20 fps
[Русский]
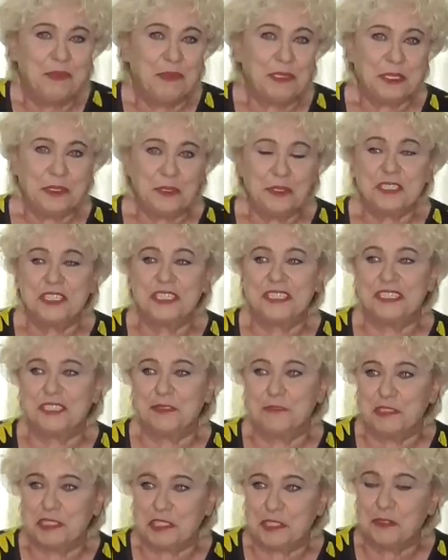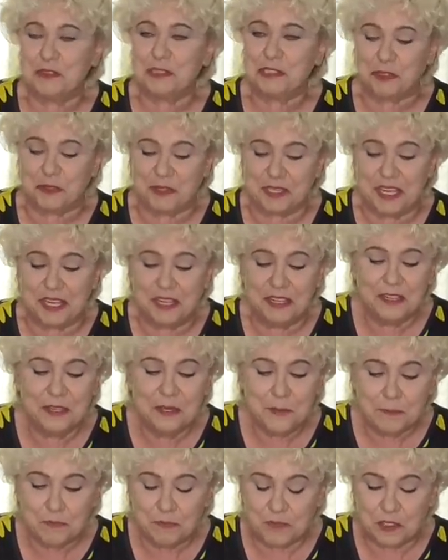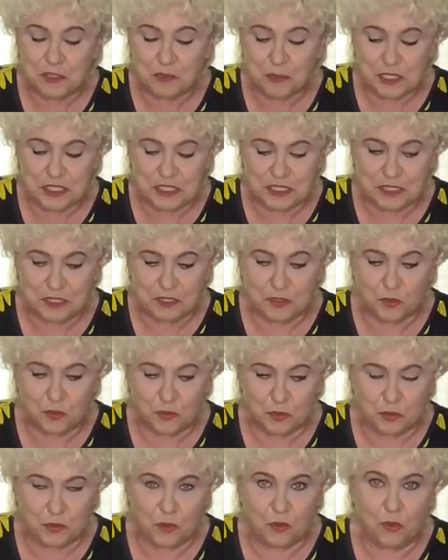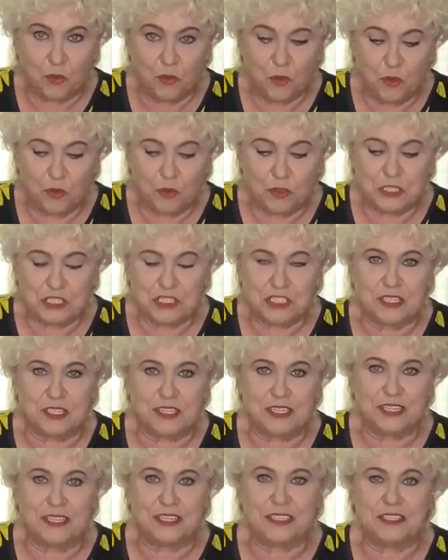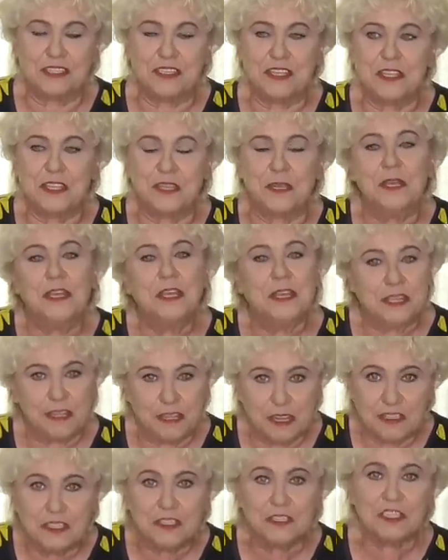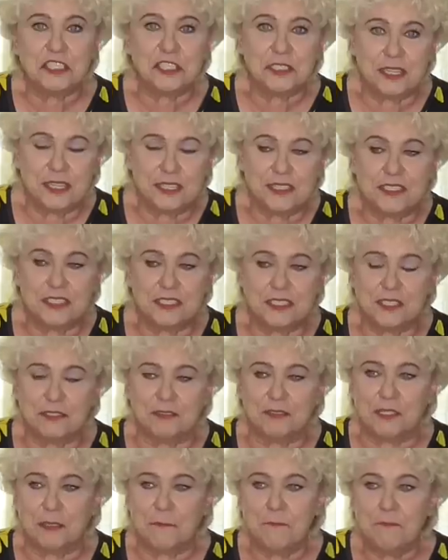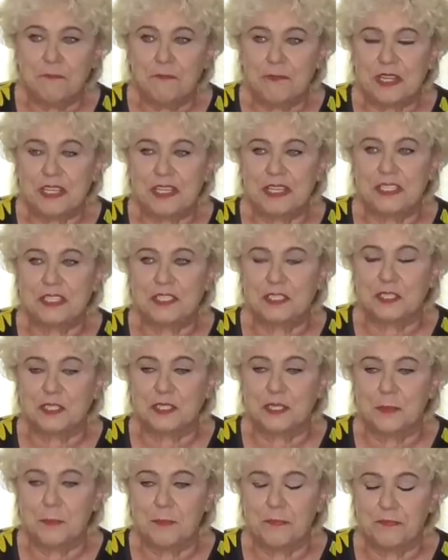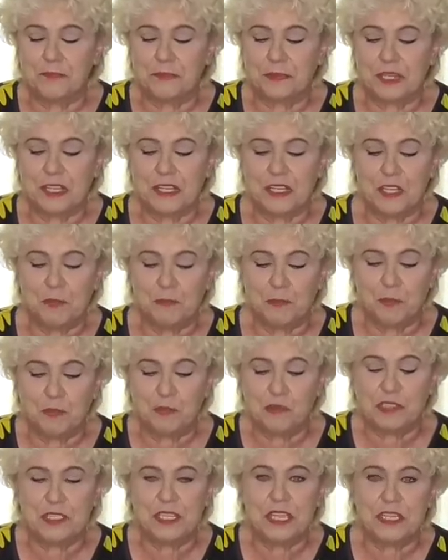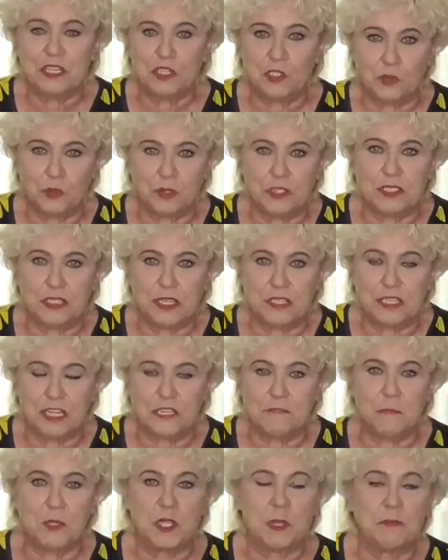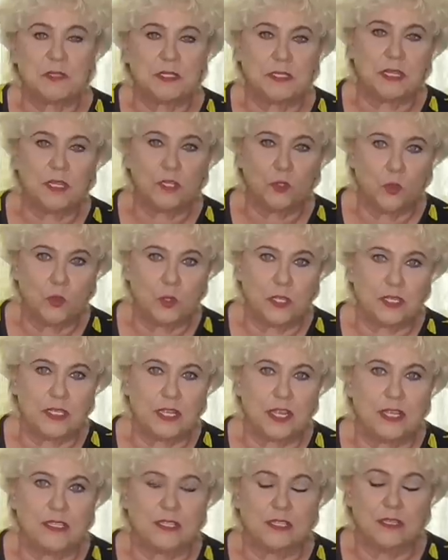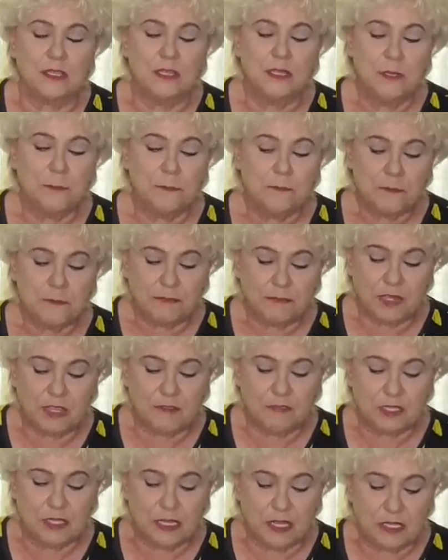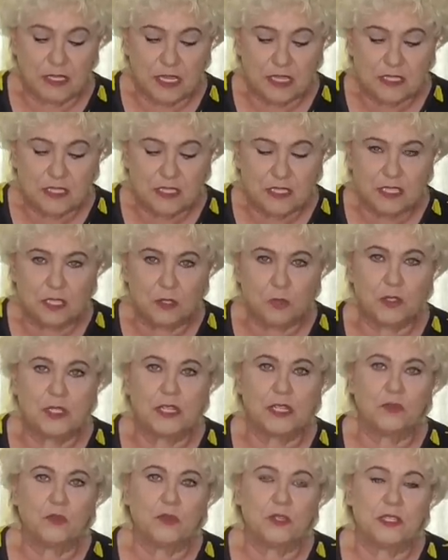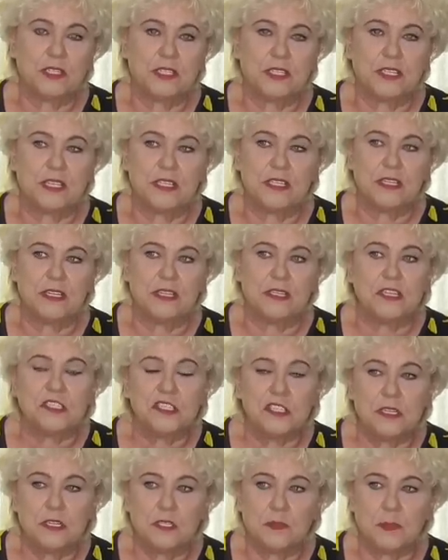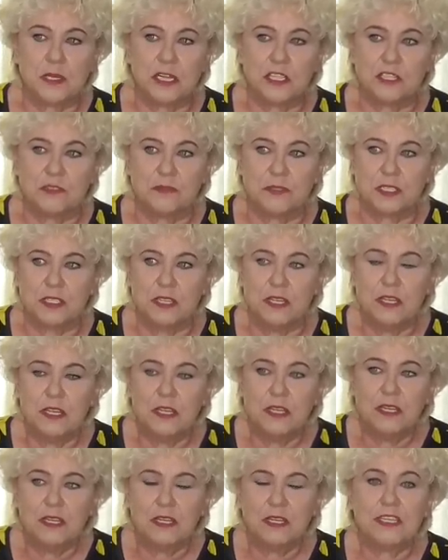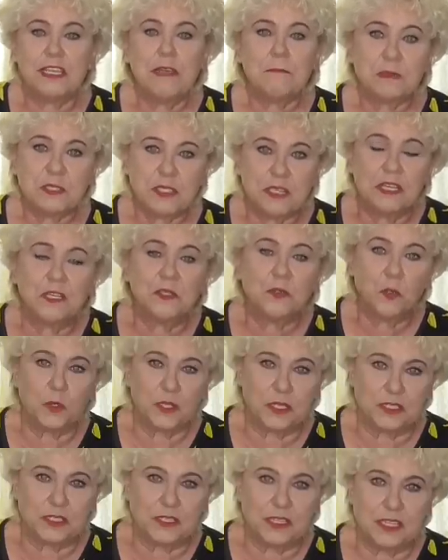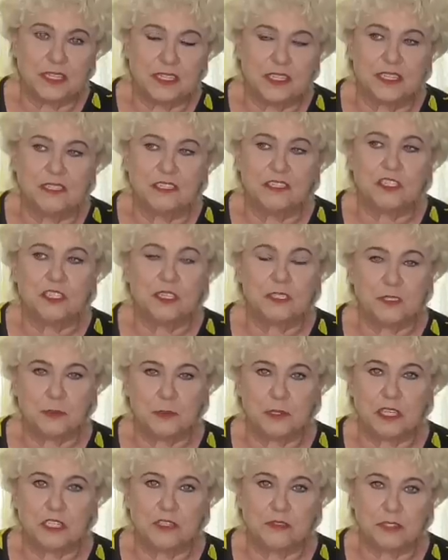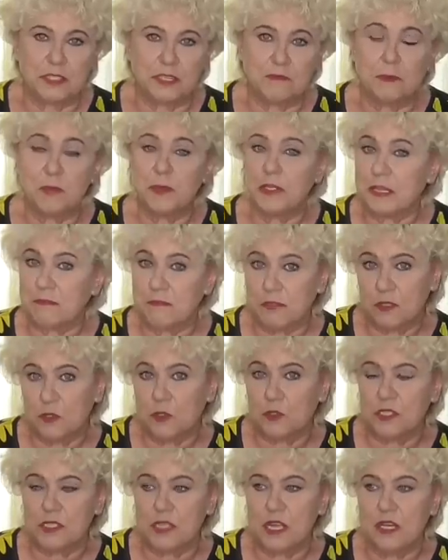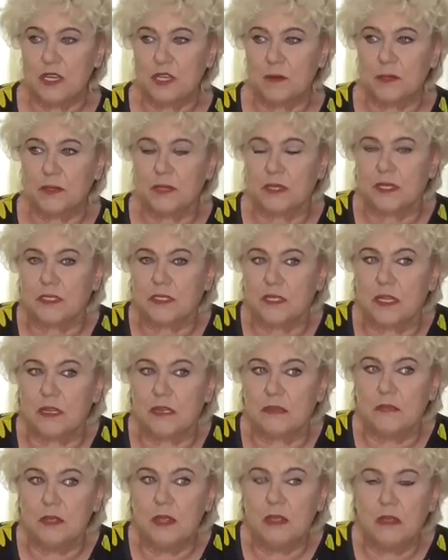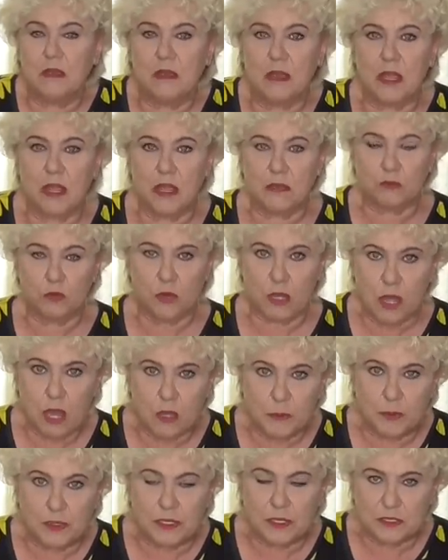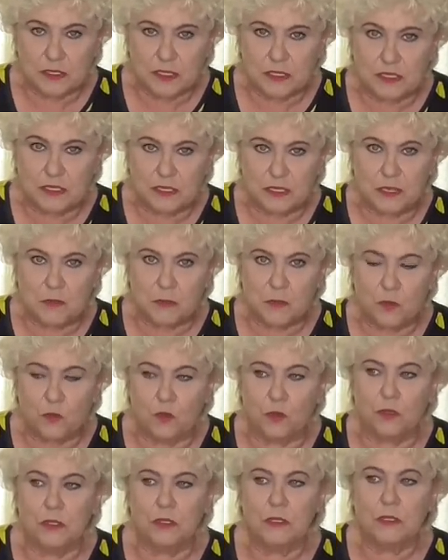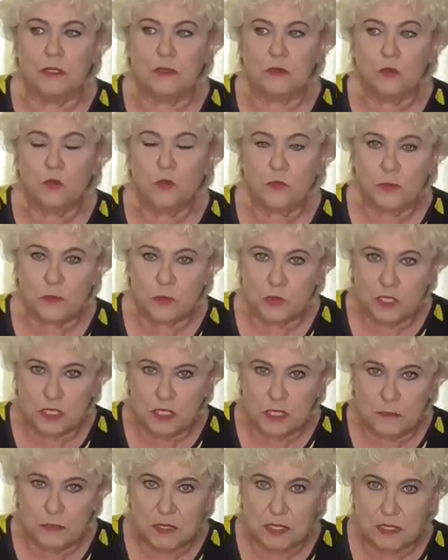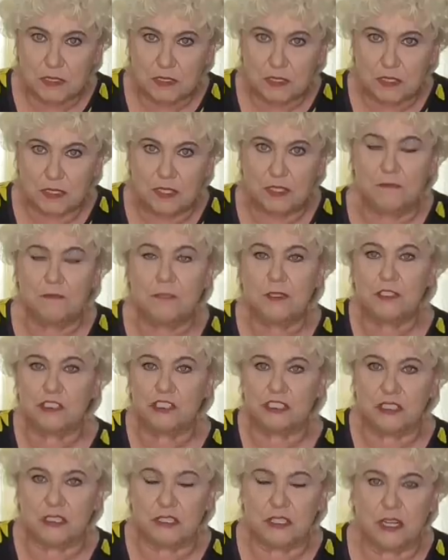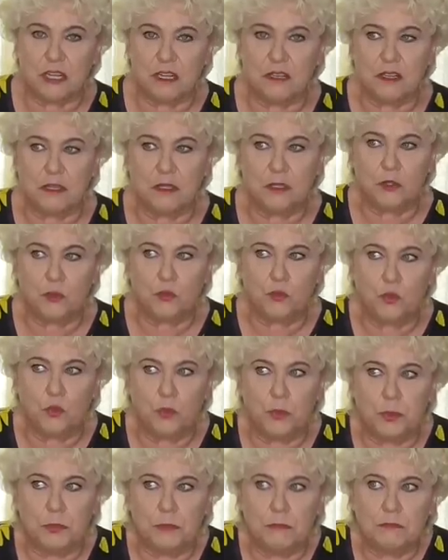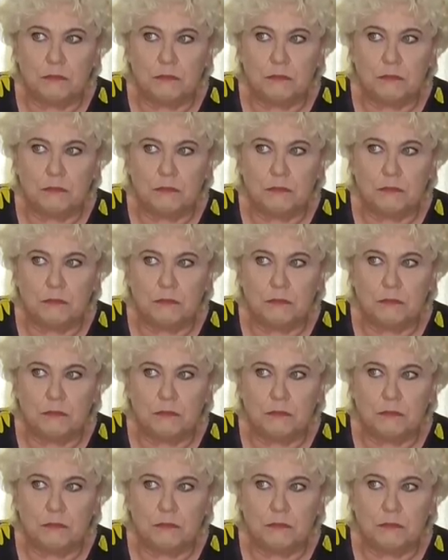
Было очень смешно, что я смотрела, думаю, о, даже какие-то деньги. Я-то начала, естественно, из таких побуждений, что рассказать. Меня подтолкнули на это в Одноклассники люди, которые заходили, начали спрашивать. Я писала только статьи, а начали спрашивать, а вы бы на видео сняли и показали. А я говорю, а как показать-то я могу? Ну вы вот снимите и выложите на канал YouTube.